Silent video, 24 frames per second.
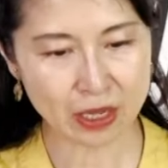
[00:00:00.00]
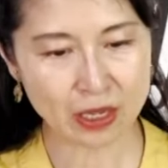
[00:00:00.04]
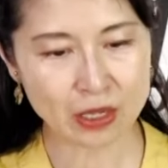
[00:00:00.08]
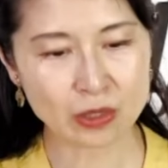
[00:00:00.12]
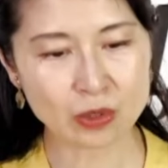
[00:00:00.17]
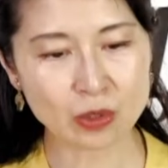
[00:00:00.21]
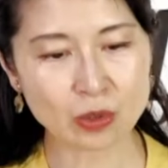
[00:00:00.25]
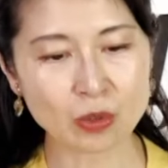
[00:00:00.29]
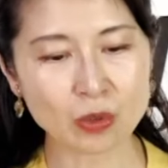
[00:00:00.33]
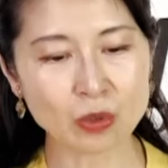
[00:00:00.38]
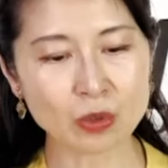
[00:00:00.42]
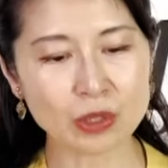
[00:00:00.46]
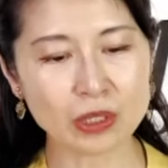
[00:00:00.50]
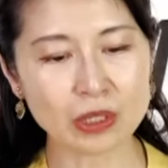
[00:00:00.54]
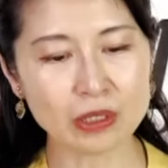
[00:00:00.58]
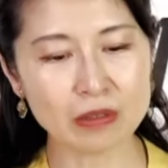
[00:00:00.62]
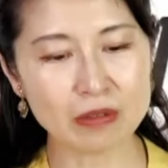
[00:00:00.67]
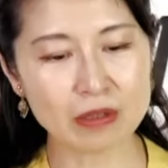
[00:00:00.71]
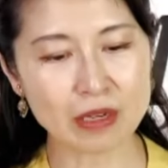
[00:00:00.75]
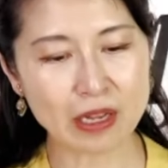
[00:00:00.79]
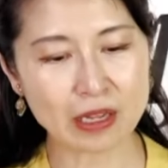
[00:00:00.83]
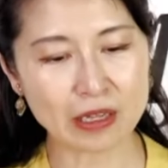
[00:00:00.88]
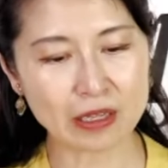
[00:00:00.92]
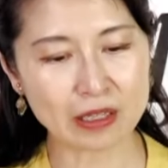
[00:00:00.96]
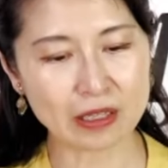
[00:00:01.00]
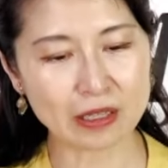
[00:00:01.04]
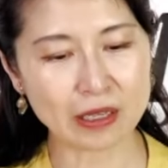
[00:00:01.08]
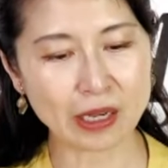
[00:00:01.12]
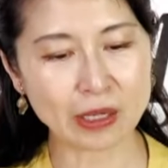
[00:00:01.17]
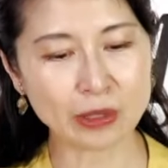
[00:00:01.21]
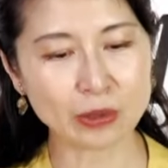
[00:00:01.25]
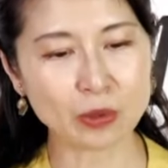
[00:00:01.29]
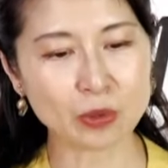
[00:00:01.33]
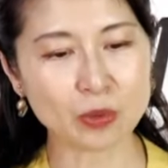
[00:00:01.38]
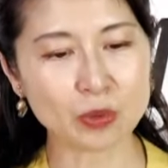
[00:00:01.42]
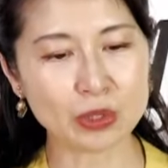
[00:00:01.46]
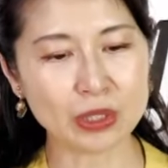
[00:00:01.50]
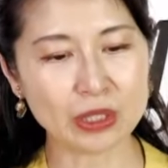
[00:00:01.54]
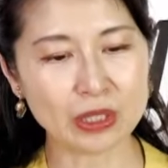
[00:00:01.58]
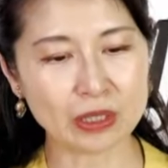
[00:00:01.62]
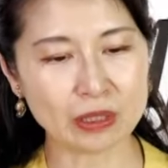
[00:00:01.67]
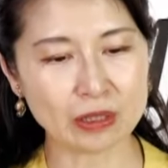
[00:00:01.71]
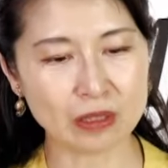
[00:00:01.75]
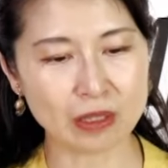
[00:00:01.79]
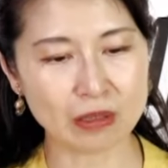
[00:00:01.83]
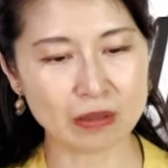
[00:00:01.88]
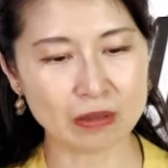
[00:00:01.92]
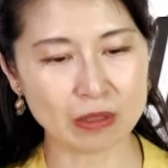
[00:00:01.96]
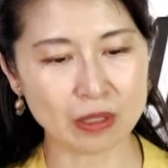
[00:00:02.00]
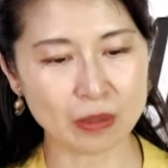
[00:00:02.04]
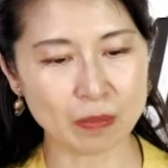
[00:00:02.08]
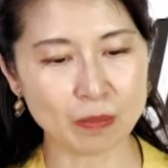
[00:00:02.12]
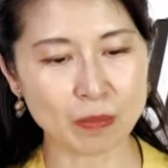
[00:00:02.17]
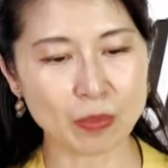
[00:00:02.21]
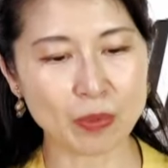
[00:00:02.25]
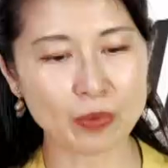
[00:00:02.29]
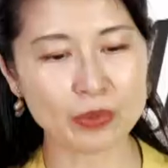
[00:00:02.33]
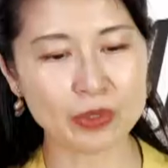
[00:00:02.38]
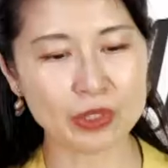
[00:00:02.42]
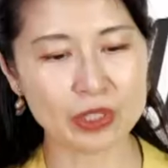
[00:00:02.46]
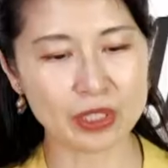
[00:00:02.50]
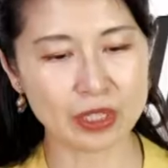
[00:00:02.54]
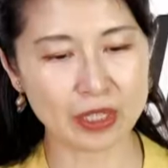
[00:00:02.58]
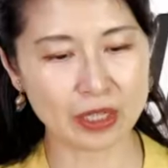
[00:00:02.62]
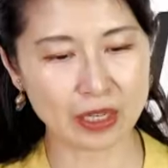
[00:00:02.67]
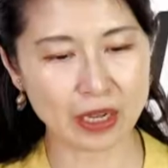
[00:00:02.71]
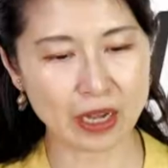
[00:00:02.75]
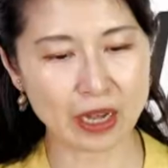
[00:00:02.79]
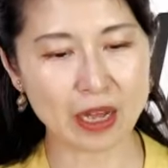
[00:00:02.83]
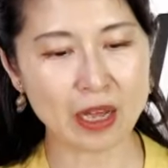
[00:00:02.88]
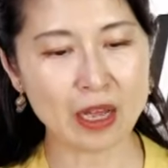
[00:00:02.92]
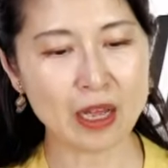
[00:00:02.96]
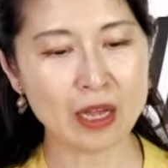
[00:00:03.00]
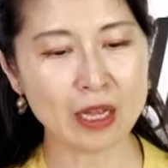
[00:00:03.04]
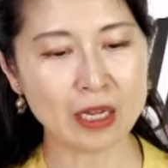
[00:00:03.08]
その時ぐらい外国に行っている日本人が